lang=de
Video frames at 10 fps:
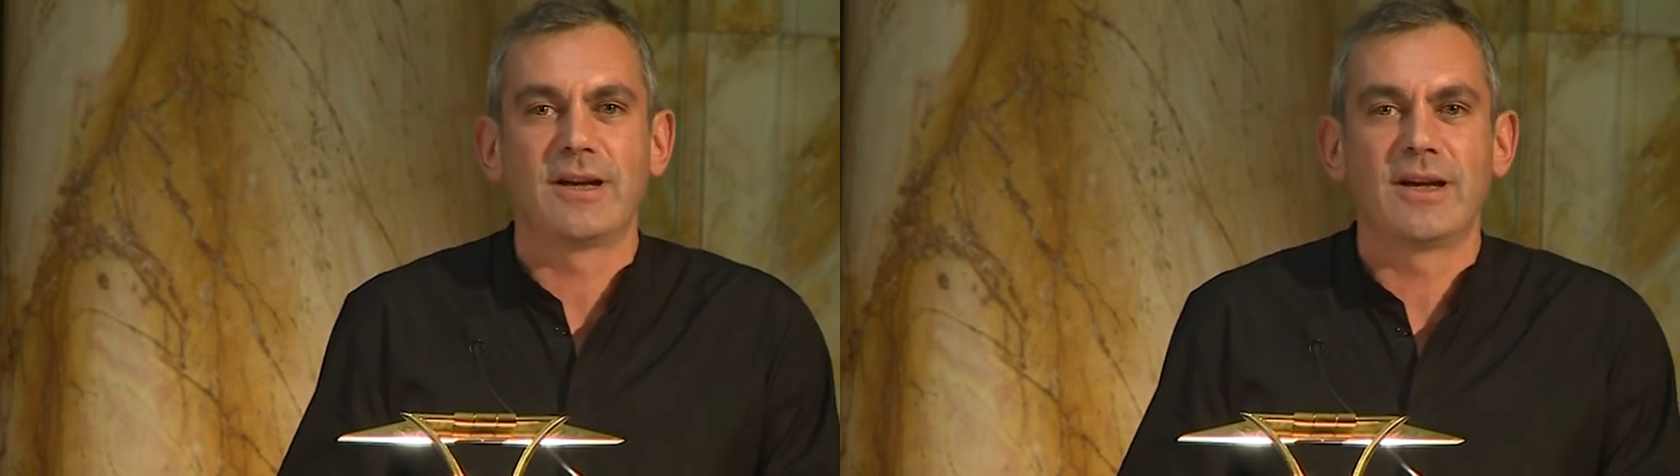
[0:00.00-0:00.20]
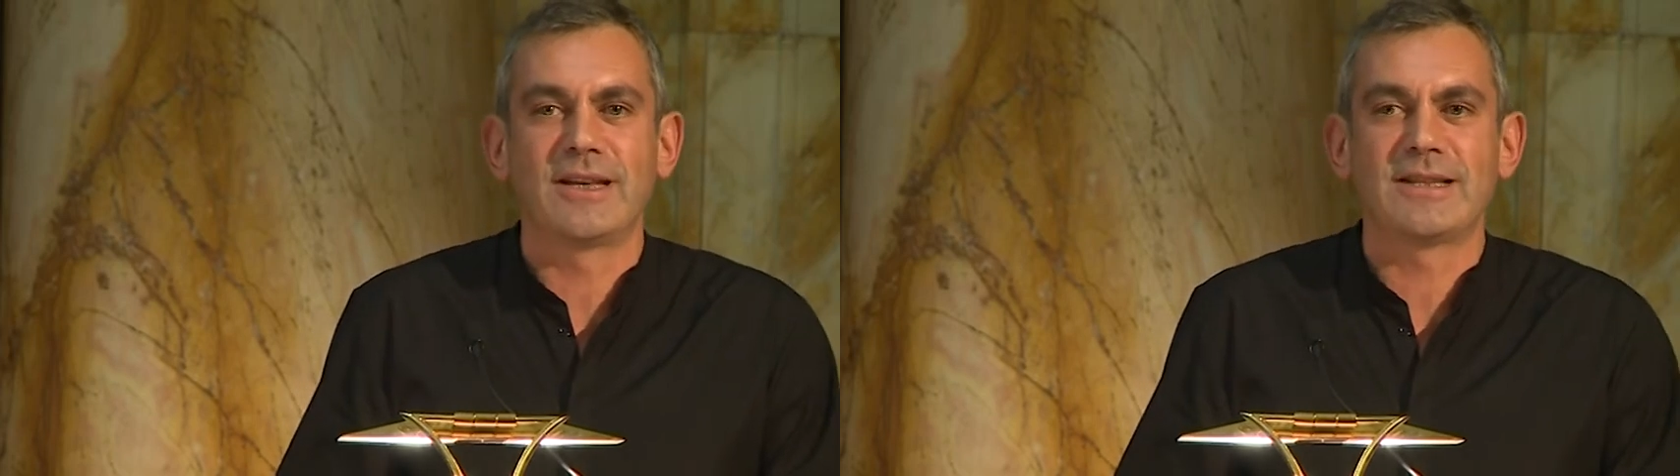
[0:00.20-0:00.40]

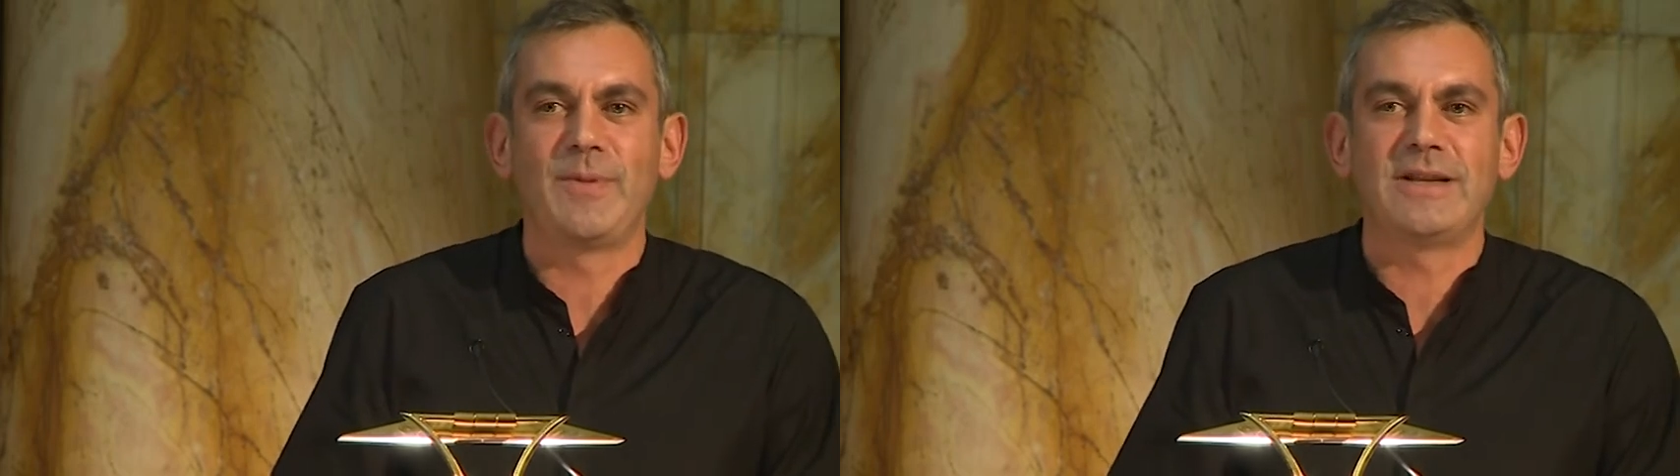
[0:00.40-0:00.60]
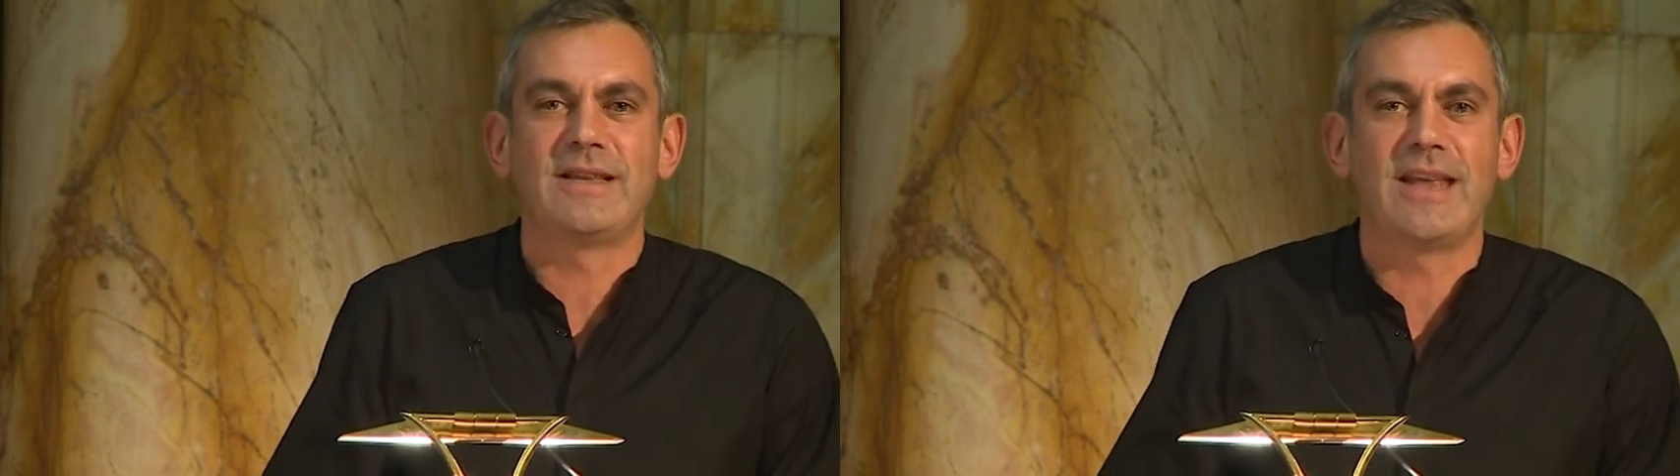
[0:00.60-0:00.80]
äh,
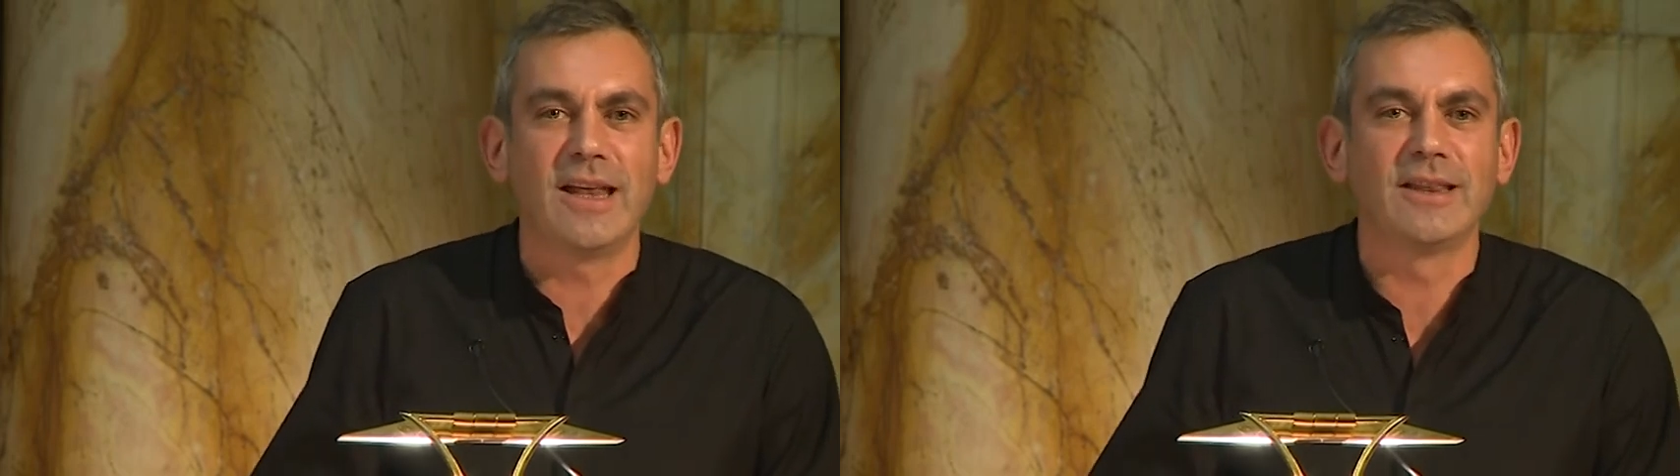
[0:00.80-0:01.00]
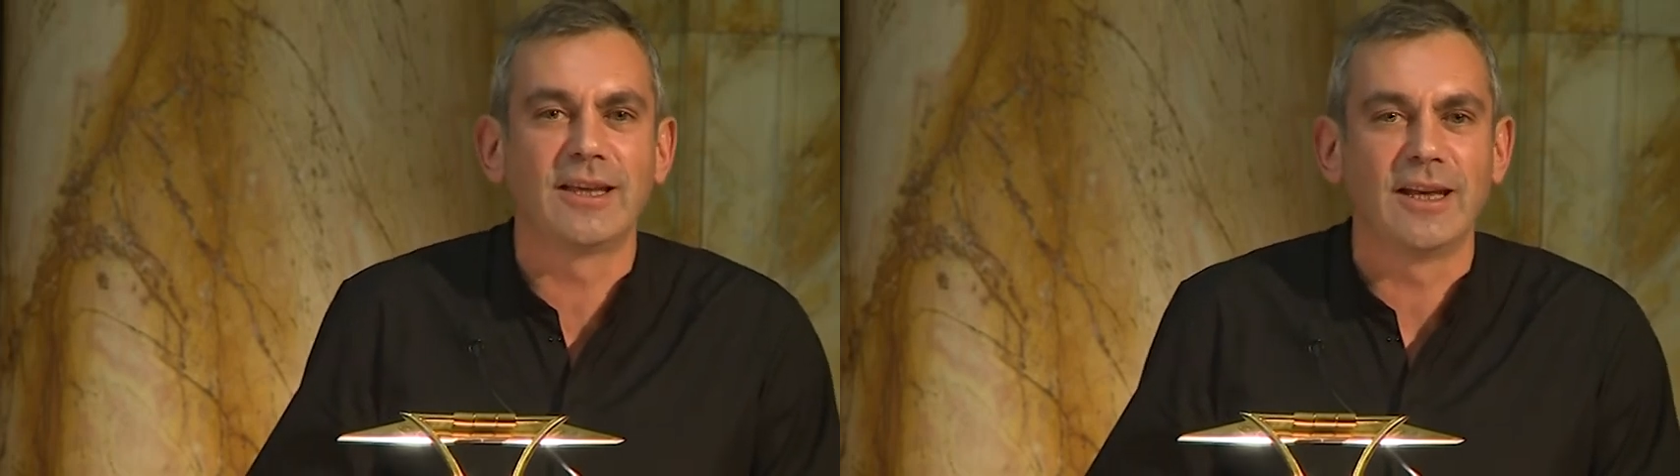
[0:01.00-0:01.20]
des
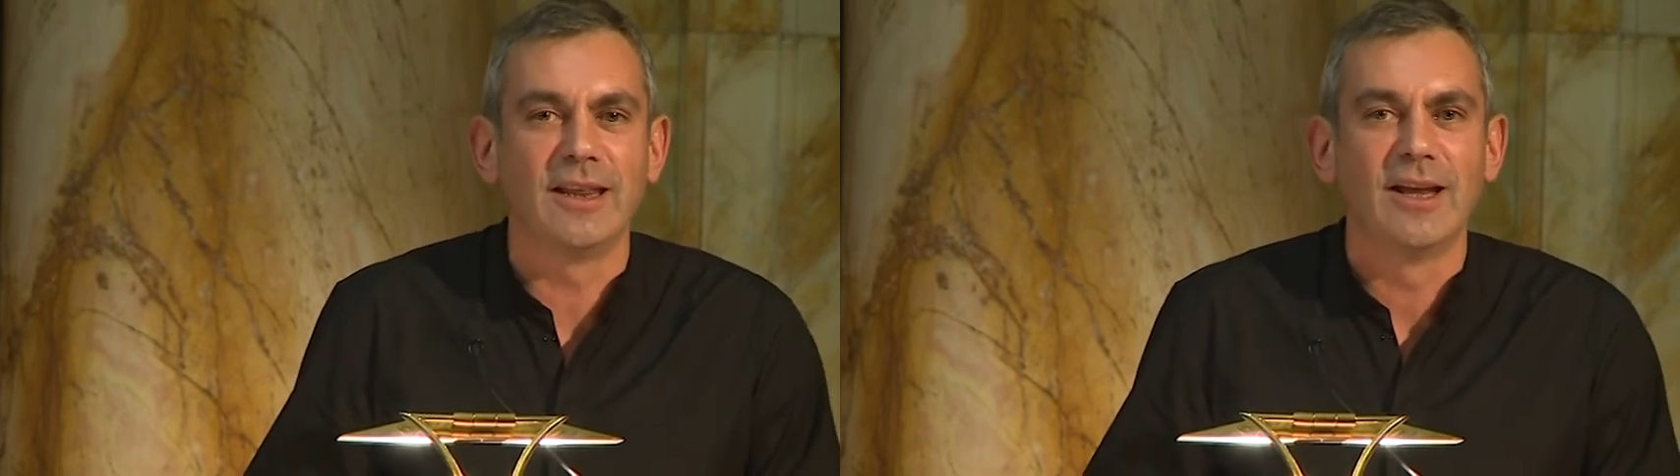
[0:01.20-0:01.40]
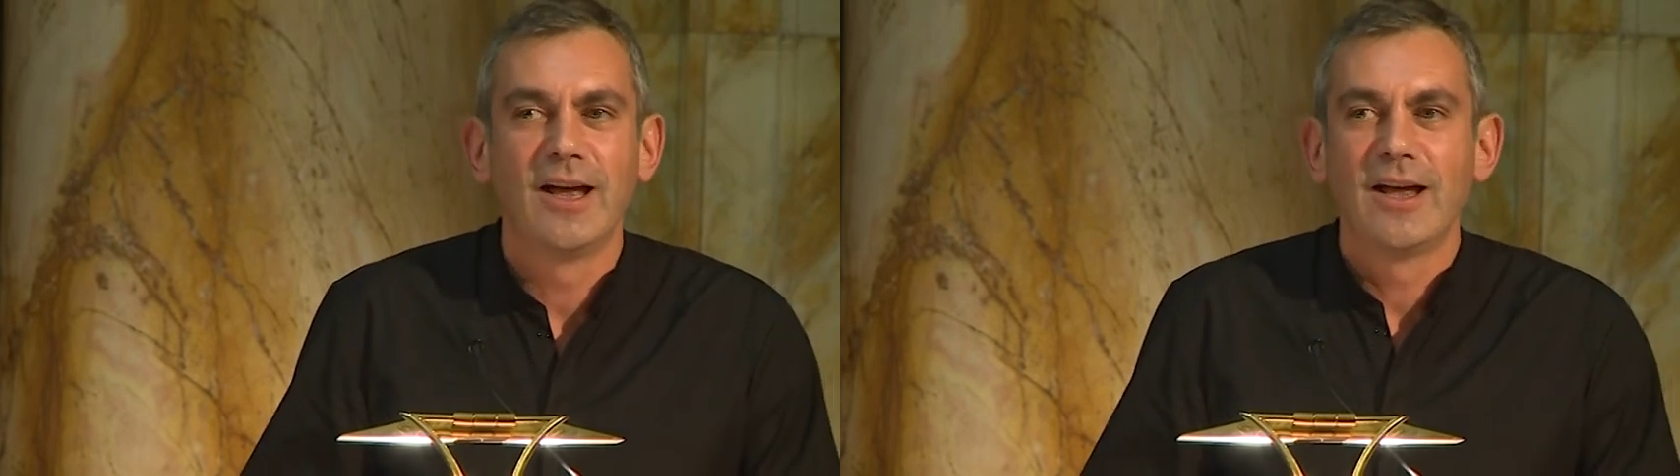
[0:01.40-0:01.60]

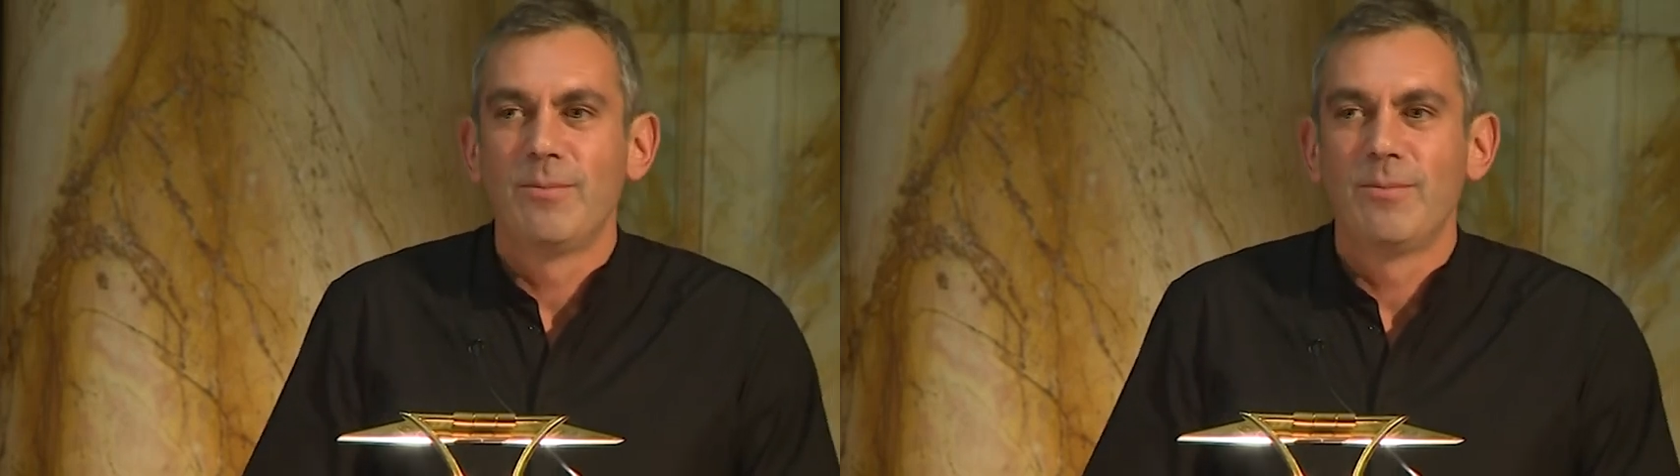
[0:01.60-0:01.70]
Präsidenten